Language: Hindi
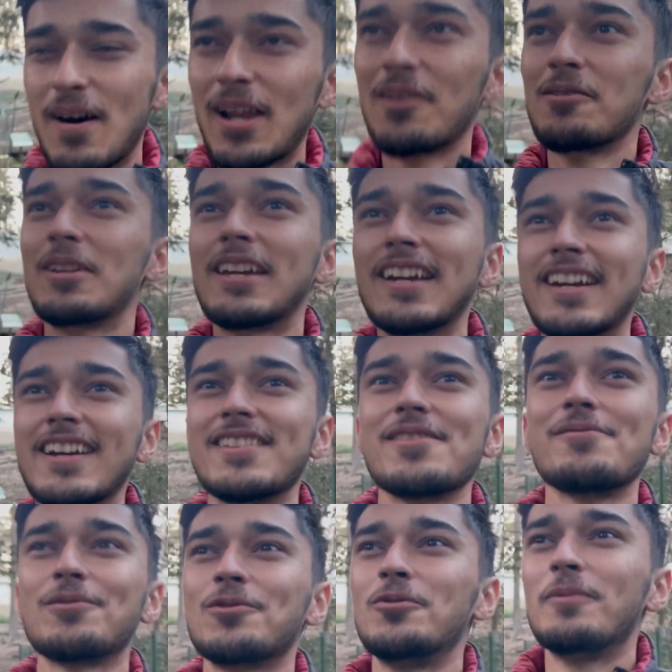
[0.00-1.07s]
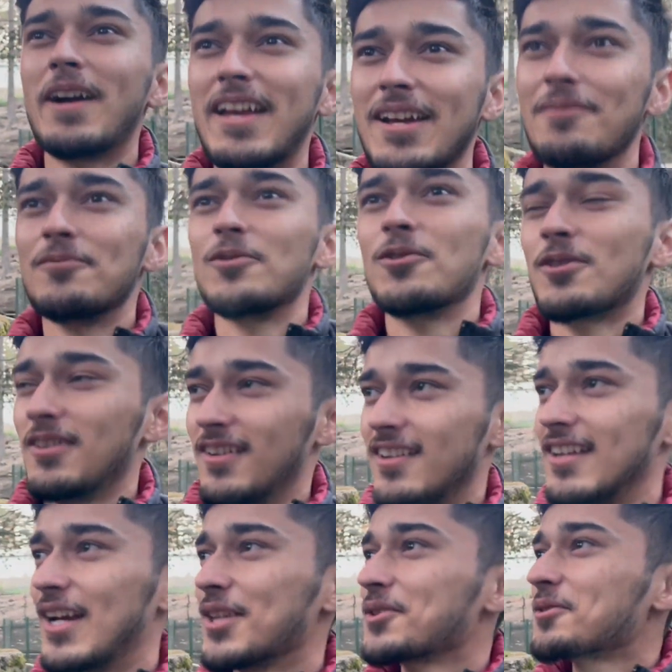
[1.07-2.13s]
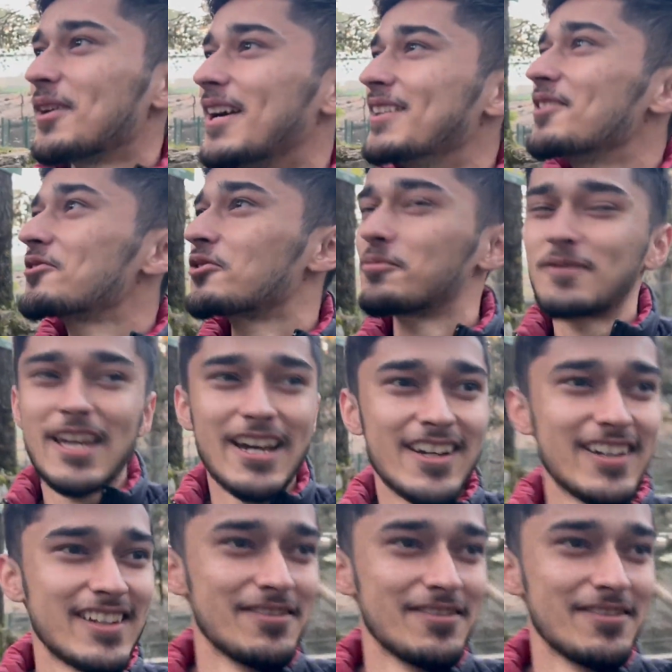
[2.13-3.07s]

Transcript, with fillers: बालू दिखेगा जब जूम आए हम लोग तो छुप जाएगा कि